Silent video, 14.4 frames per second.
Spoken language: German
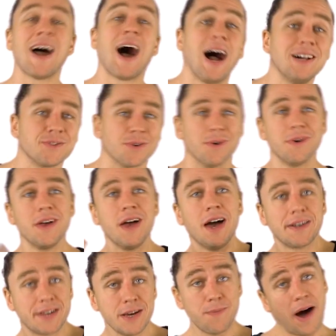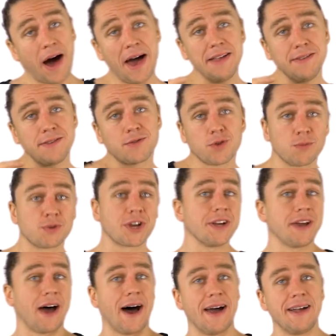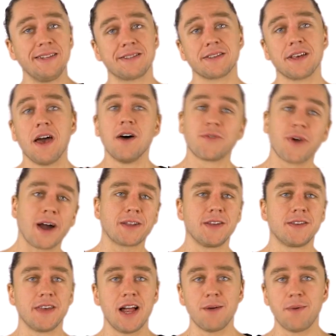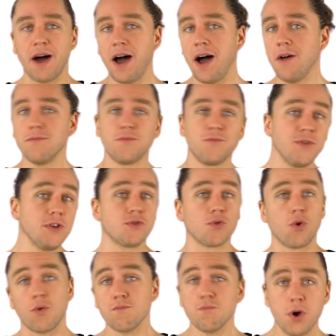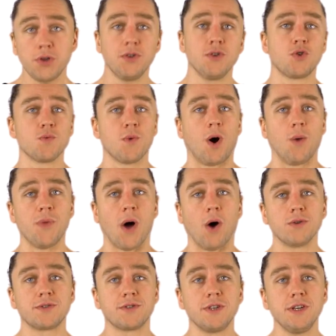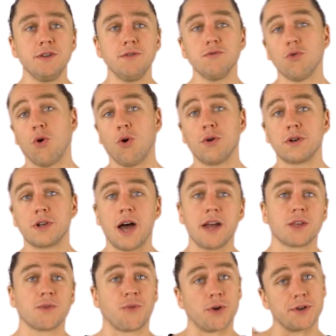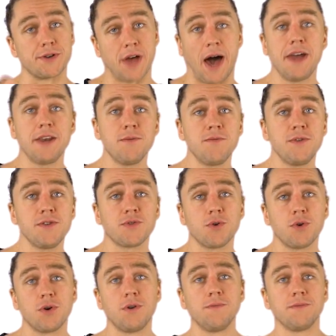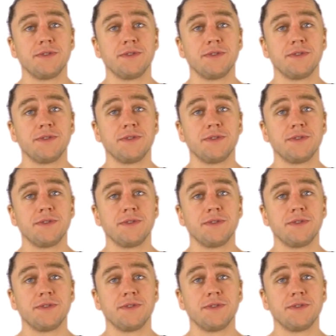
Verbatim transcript: Also, Tipp 1 zum Schritt 1, frag dich selber, wieso möchte ich überhaupt ausziehen und leite von deinem Wieso